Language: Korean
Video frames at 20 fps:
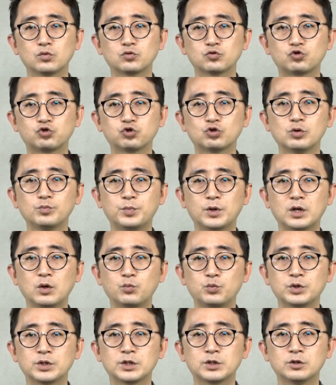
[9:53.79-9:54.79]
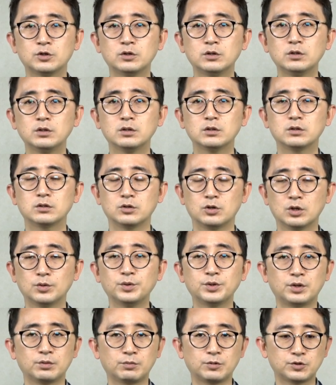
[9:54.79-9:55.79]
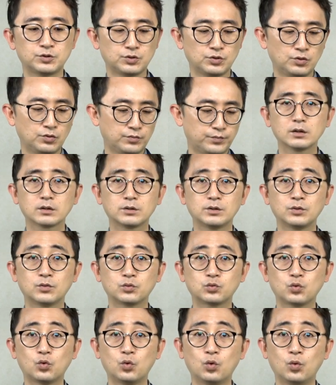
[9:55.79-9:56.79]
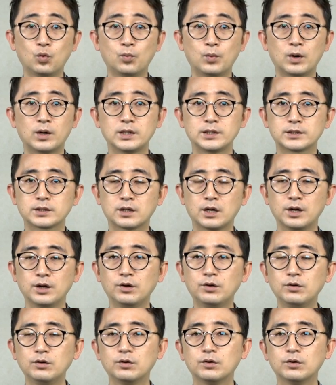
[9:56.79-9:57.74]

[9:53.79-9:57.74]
죽을 뻔한 위기를 여러 번 넘겼죠. 그리고 또 뭐가 있을까요?